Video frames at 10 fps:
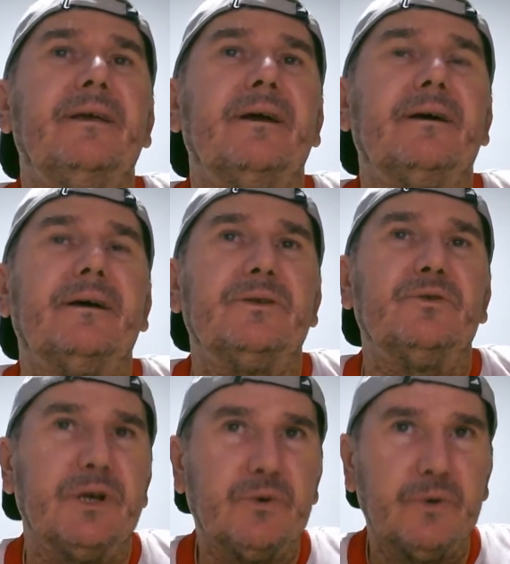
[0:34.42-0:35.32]
Ah, no
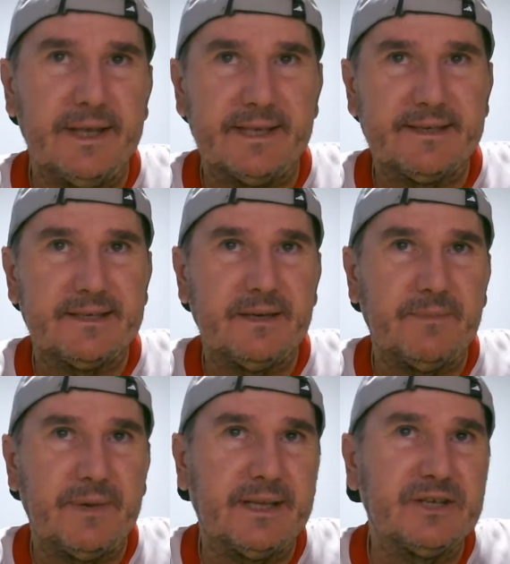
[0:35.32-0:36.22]
decorrer dessa
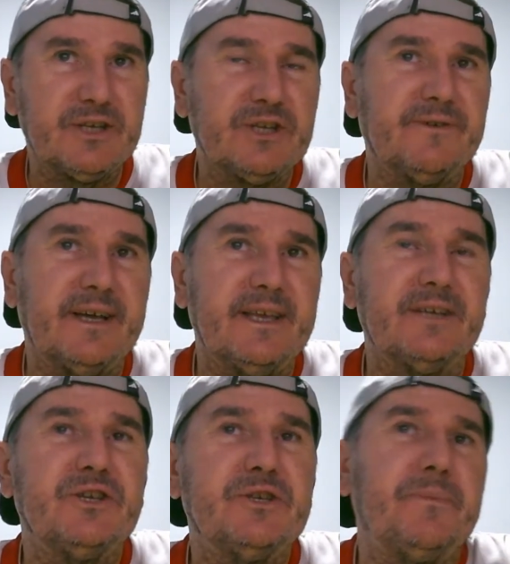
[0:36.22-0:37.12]
semana a gente vai e a
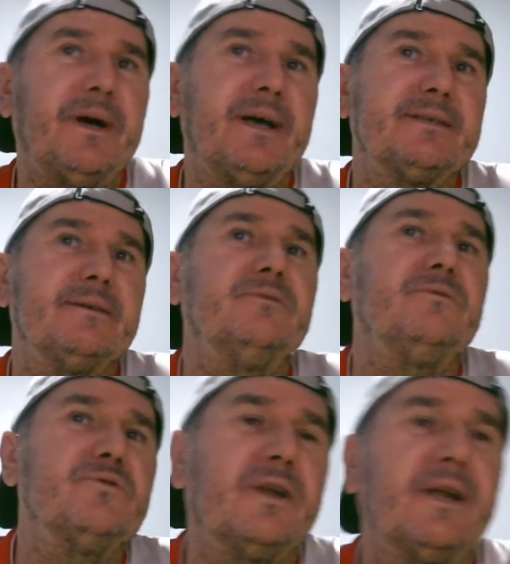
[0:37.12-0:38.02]
gente passa
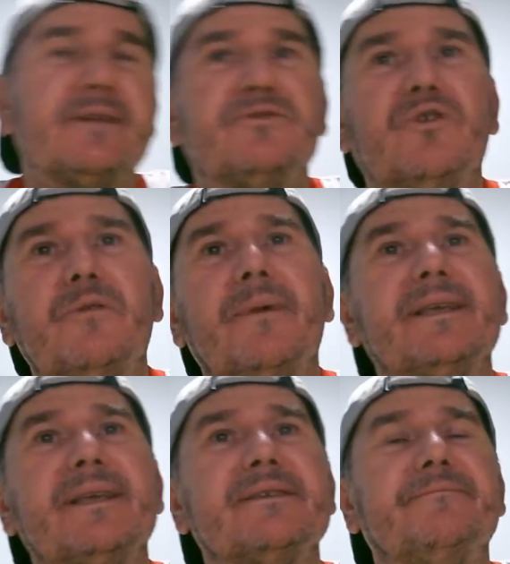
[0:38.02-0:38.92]
os horários
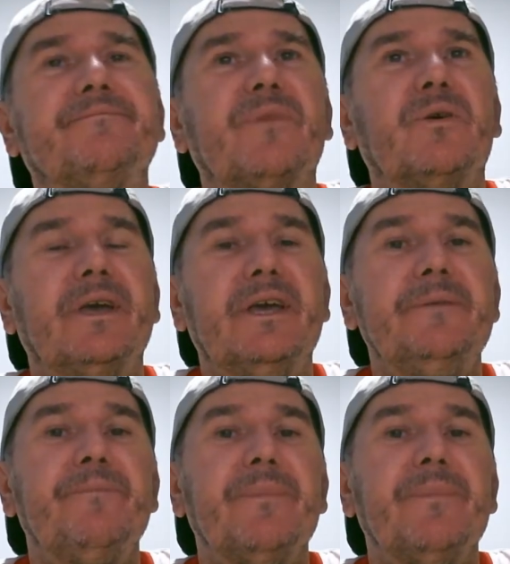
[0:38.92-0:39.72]
normais, ok?